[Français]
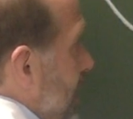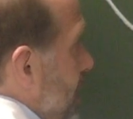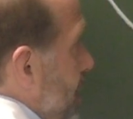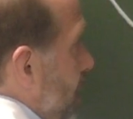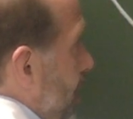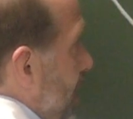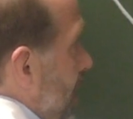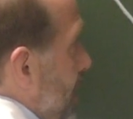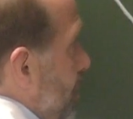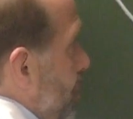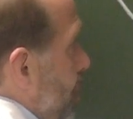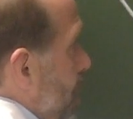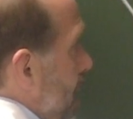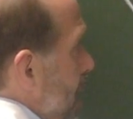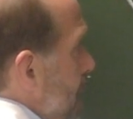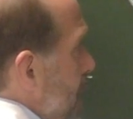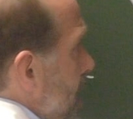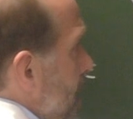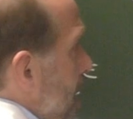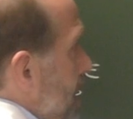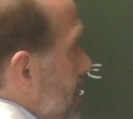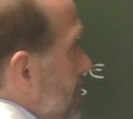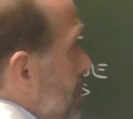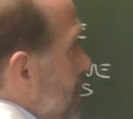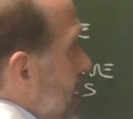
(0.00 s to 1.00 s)
dans la moelle
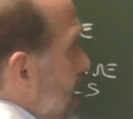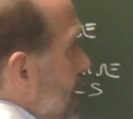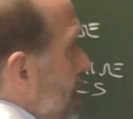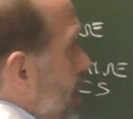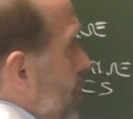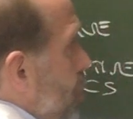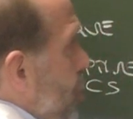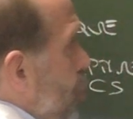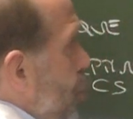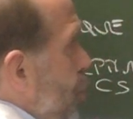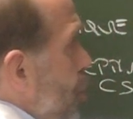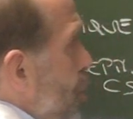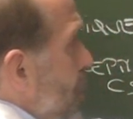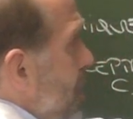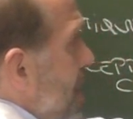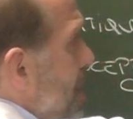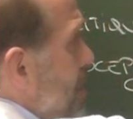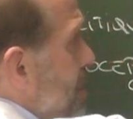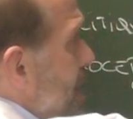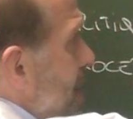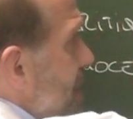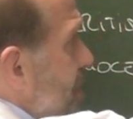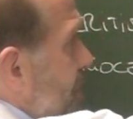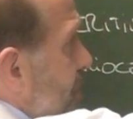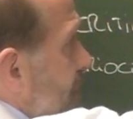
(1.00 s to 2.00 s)
mais ne va
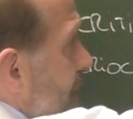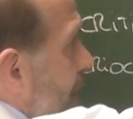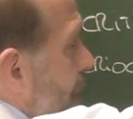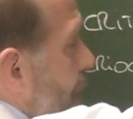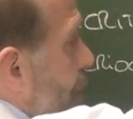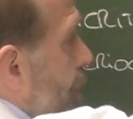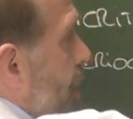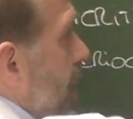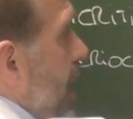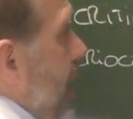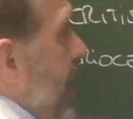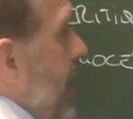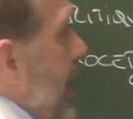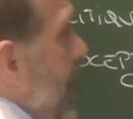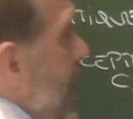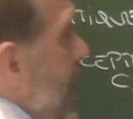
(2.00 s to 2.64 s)
pas faire relais.